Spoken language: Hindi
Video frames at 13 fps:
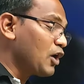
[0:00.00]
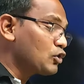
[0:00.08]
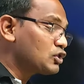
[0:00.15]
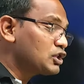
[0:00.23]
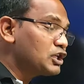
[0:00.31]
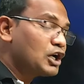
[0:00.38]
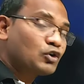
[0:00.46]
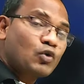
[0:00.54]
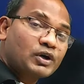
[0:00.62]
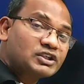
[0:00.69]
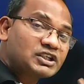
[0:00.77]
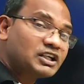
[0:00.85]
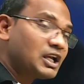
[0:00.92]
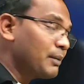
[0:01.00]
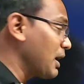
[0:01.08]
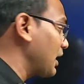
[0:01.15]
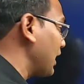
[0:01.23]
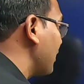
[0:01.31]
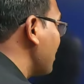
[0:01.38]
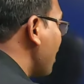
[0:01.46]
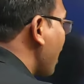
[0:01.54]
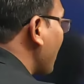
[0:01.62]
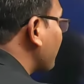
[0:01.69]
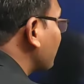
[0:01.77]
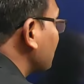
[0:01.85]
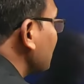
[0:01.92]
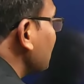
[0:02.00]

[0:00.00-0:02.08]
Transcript: और तीन अंकों की संख्या बनाना है अब